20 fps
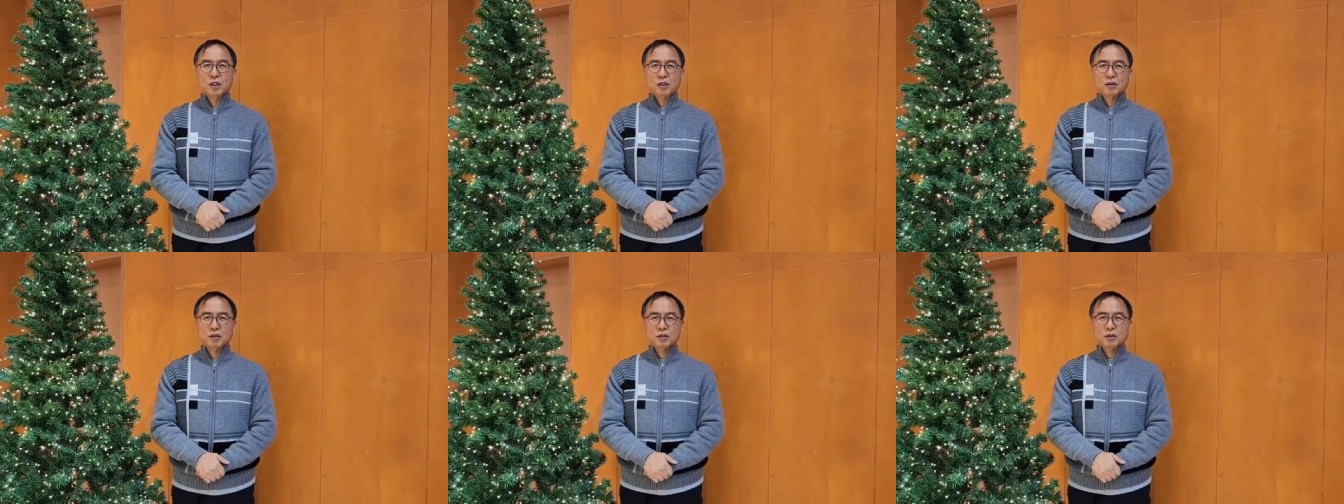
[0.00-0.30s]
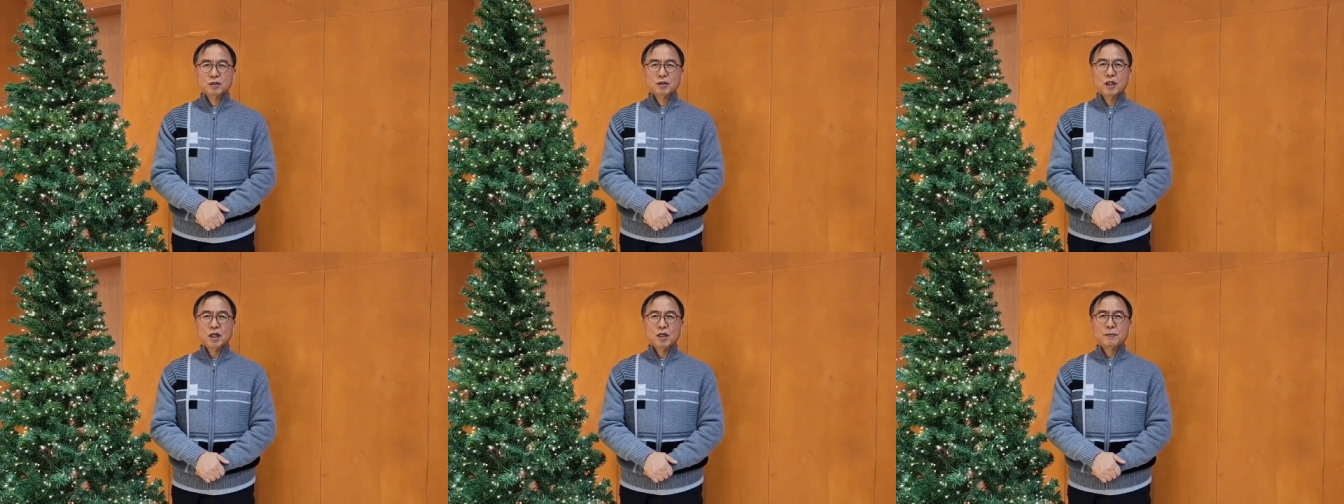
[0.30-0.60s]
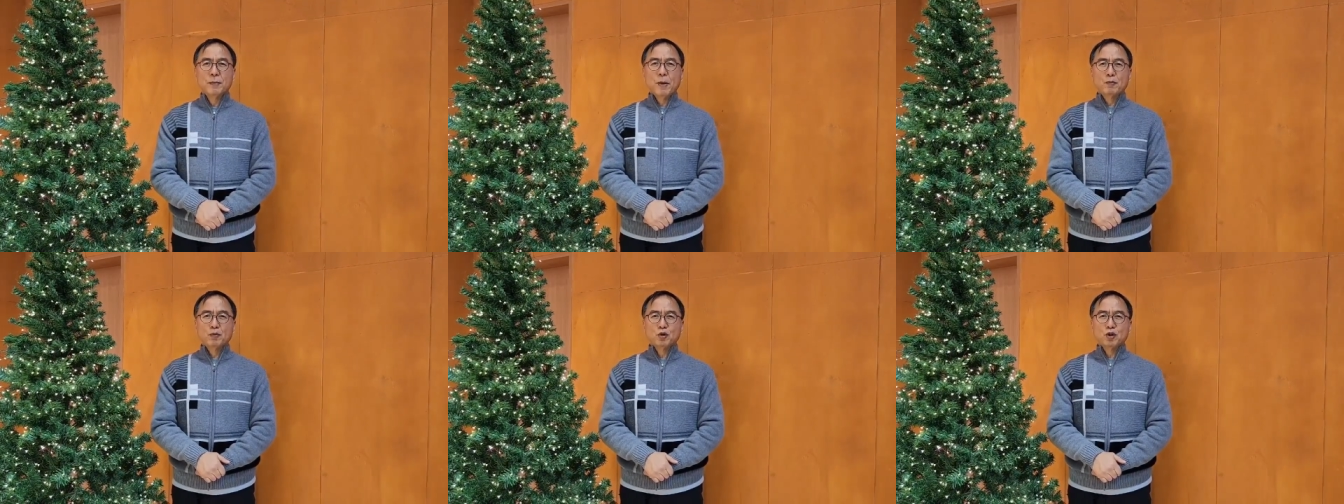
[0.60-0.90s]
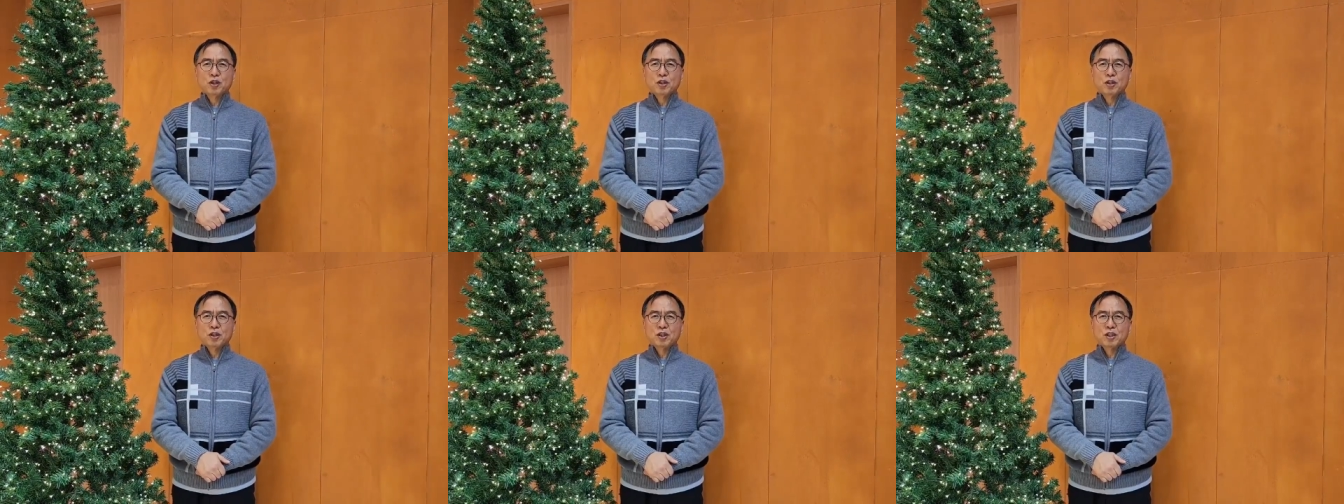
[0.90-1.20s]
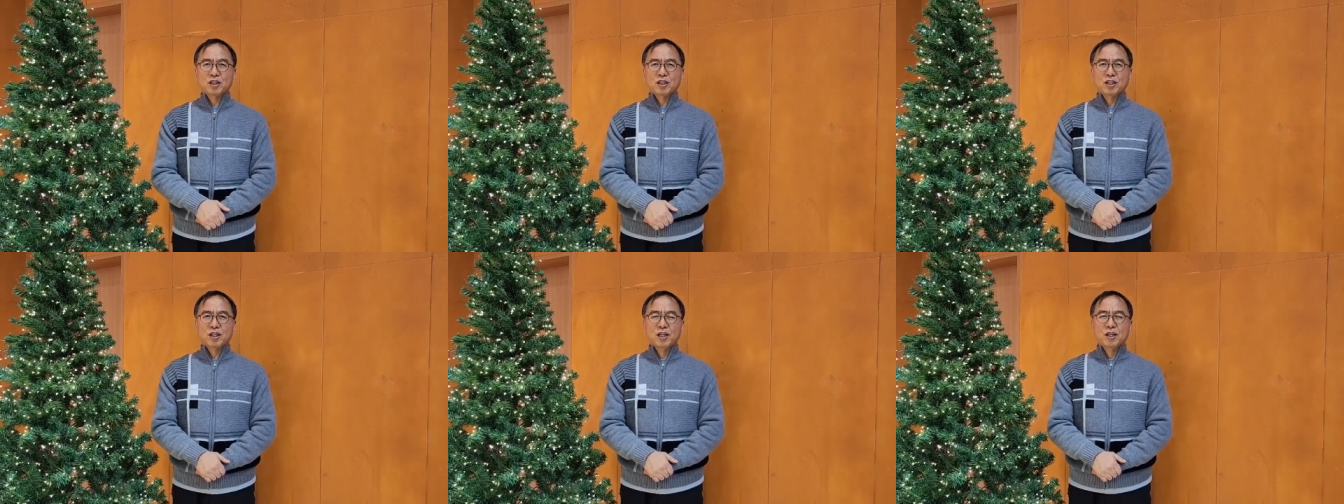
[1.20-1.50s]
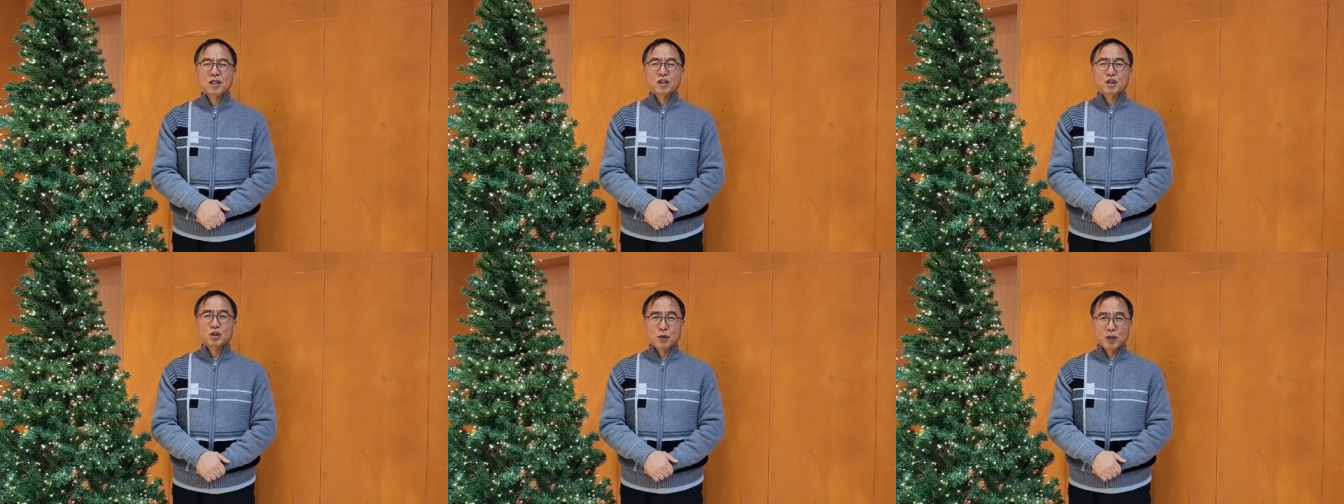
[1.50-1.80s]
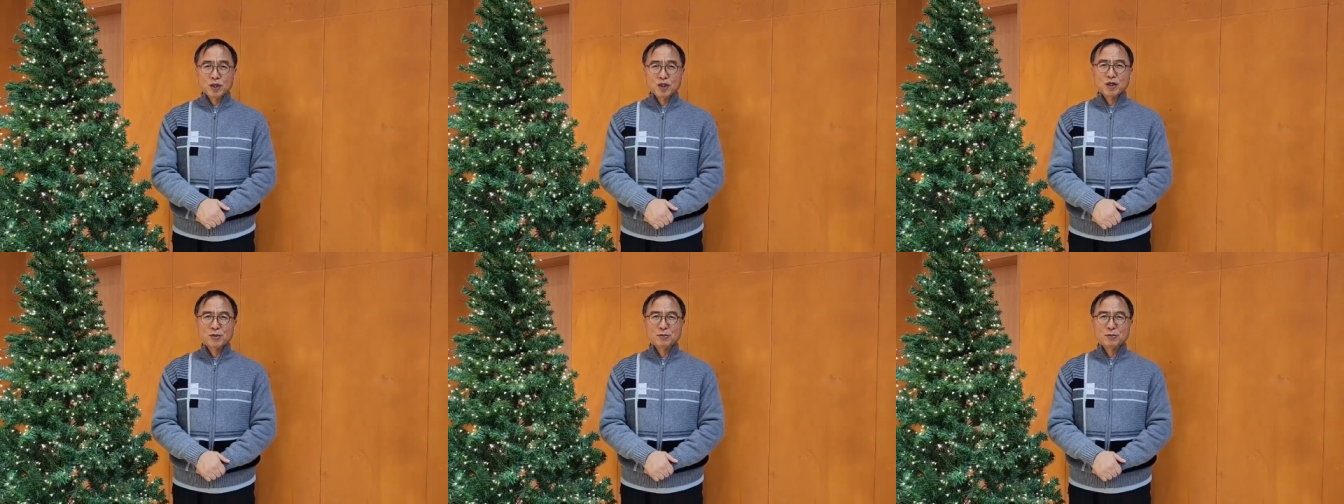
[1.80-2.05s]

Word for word: 어떤 은혜를 베푸시는지를 저와